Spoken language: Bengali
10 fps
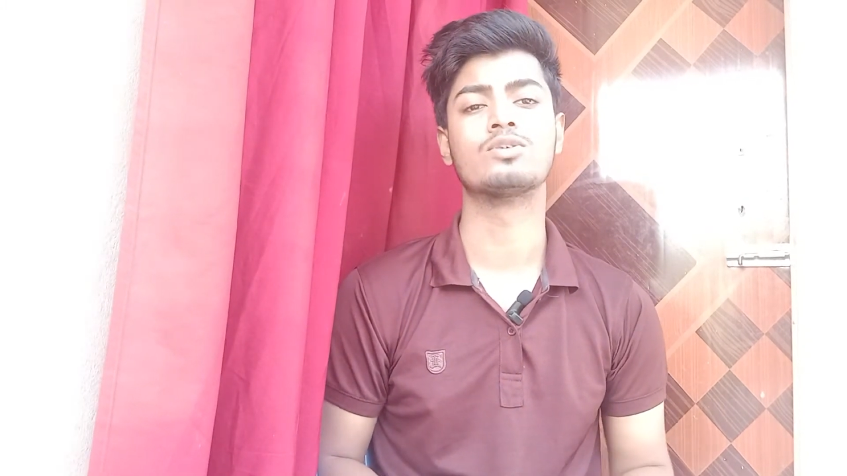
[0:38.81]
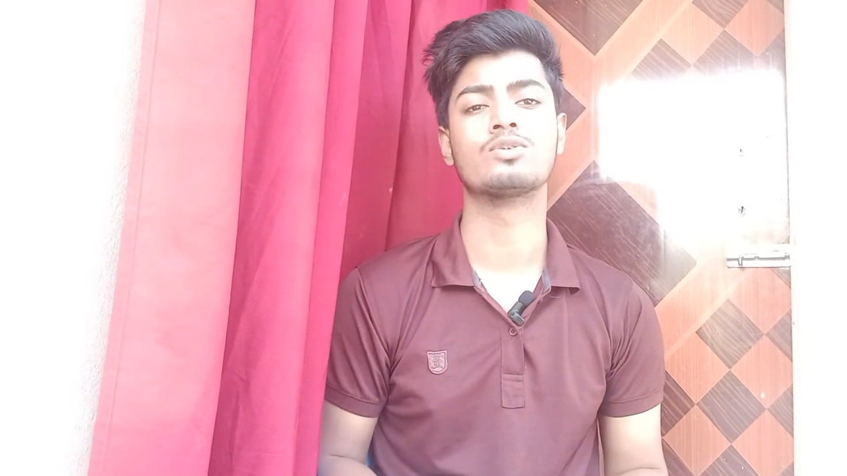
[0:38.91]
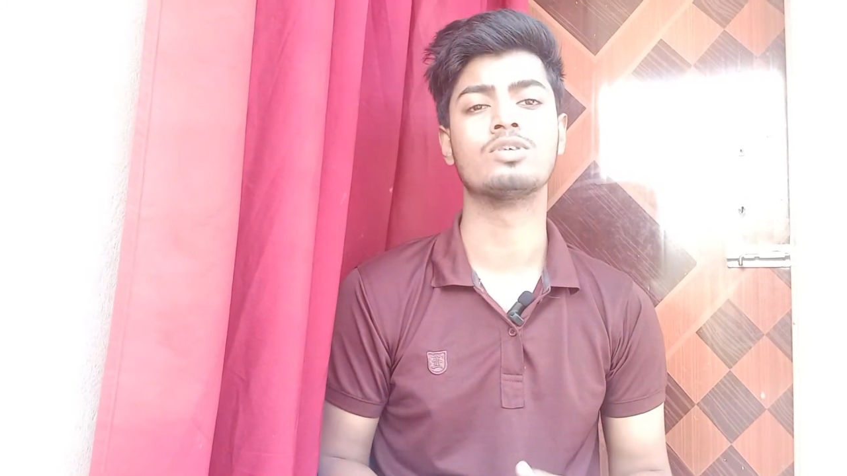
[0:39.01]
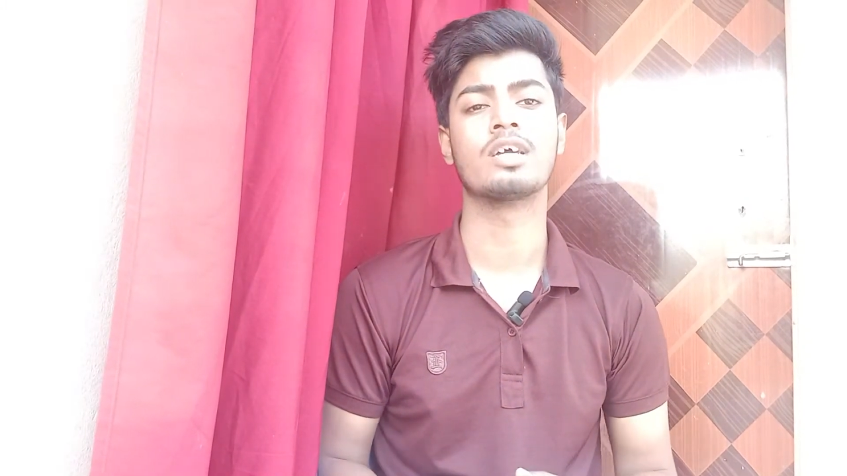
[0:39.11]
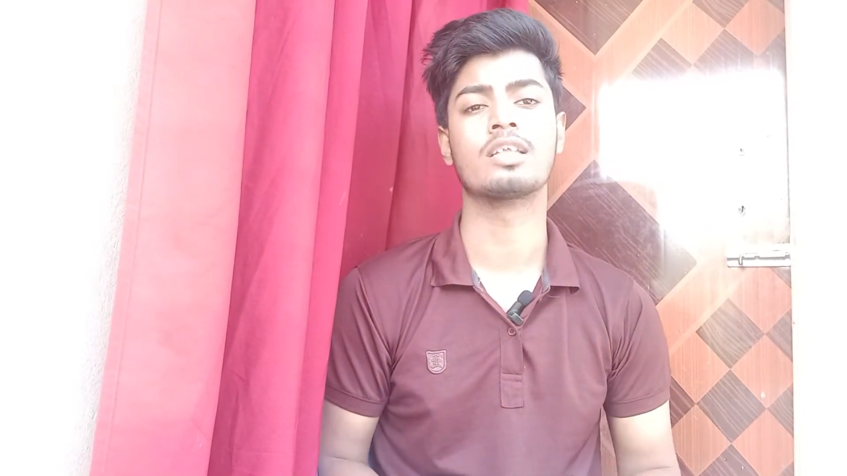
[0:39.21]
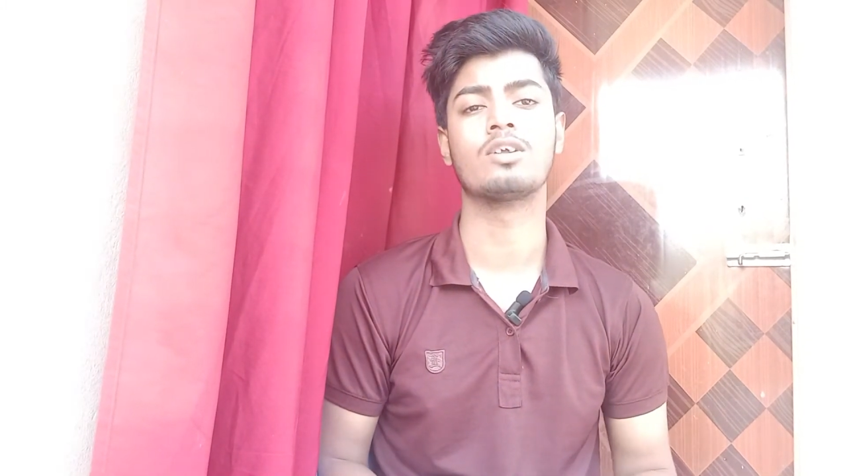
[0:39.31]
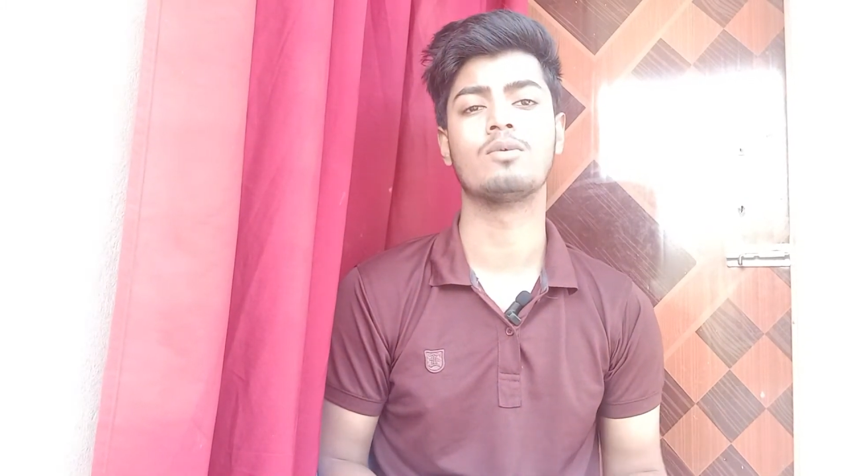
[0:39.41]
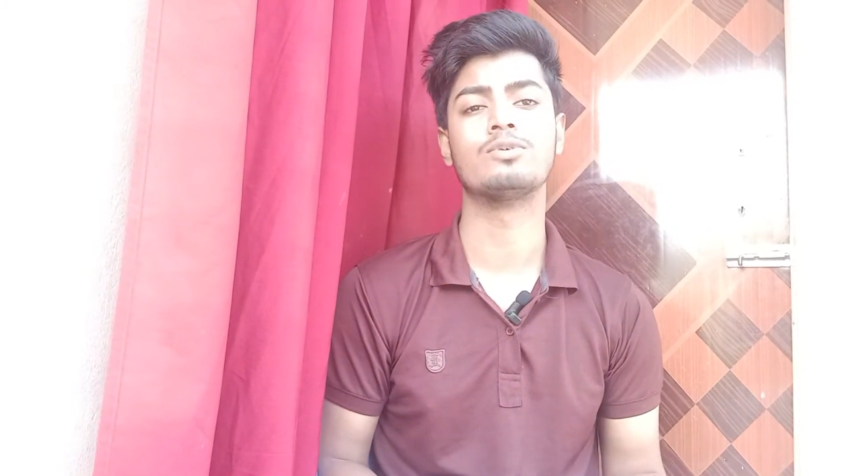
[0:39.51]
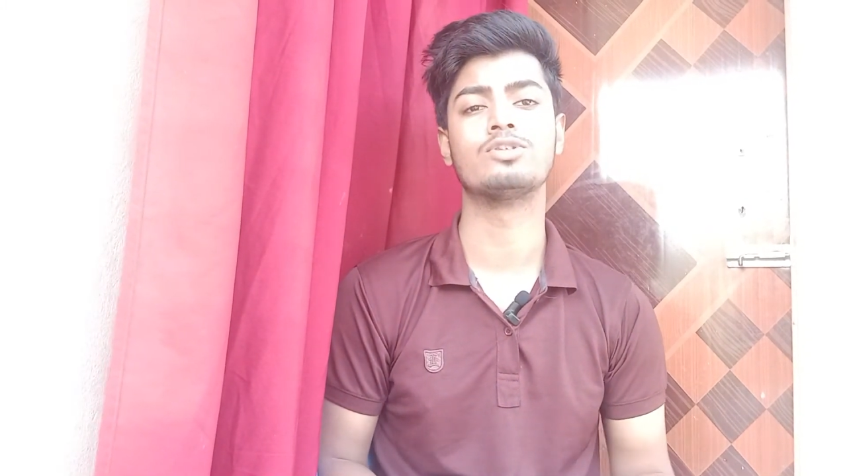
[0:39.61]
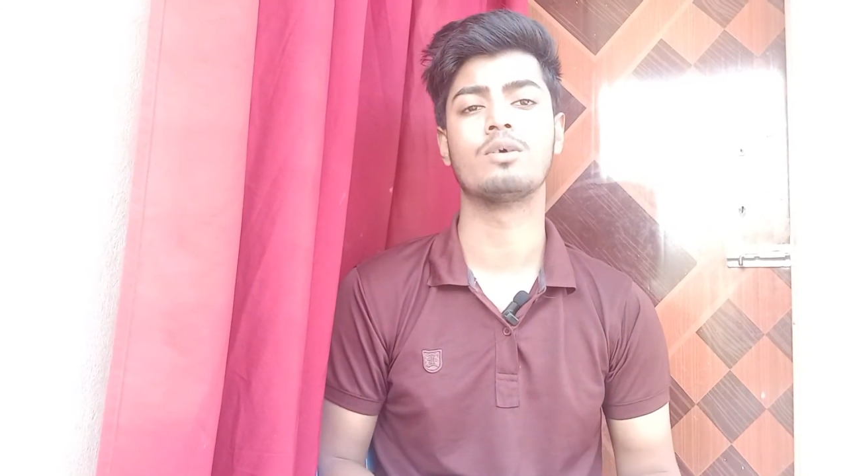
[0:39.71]
নতুন হয়ে থাকেন তাহলে
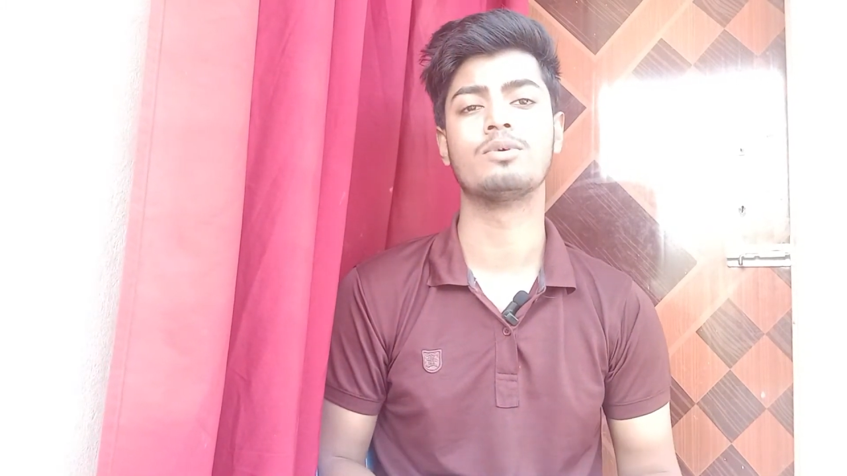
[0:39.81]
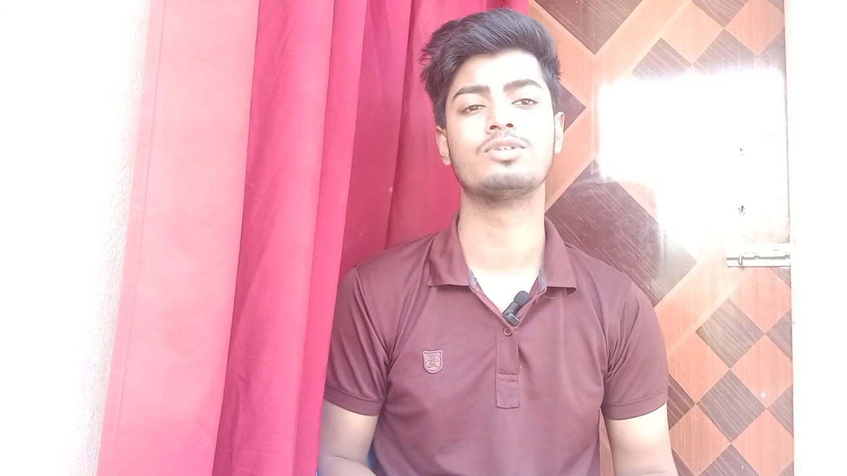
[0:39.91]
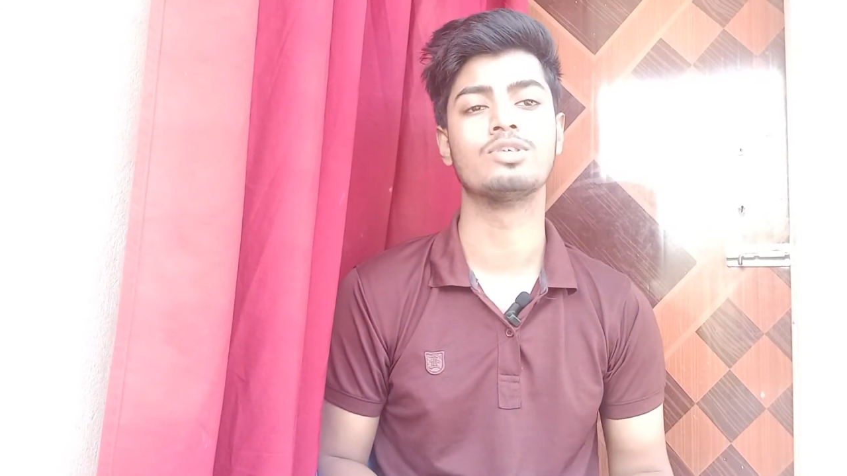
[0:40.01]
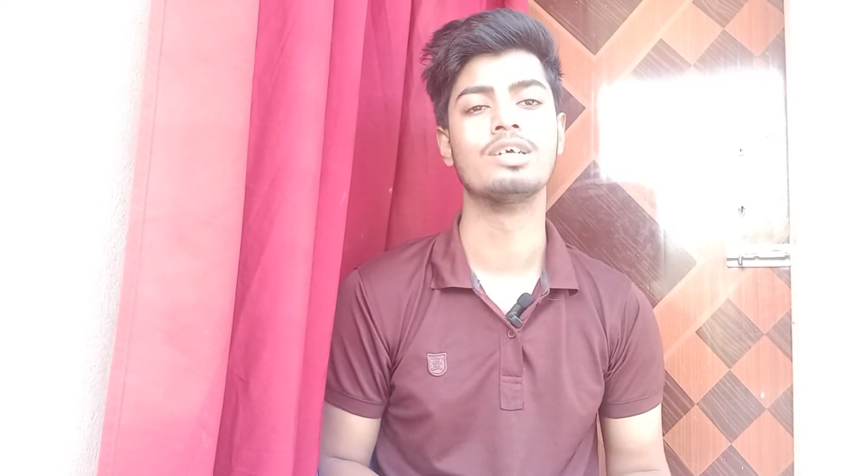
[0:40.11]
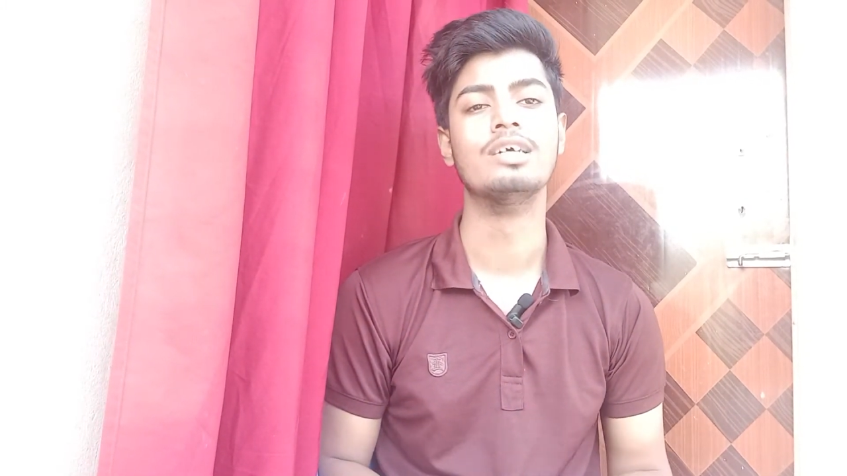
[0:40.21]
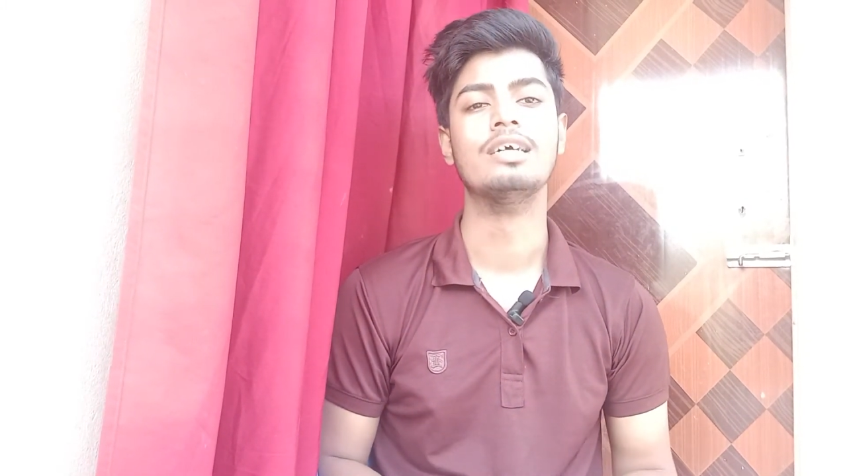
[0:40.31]
অবশ্যই অবশ্যই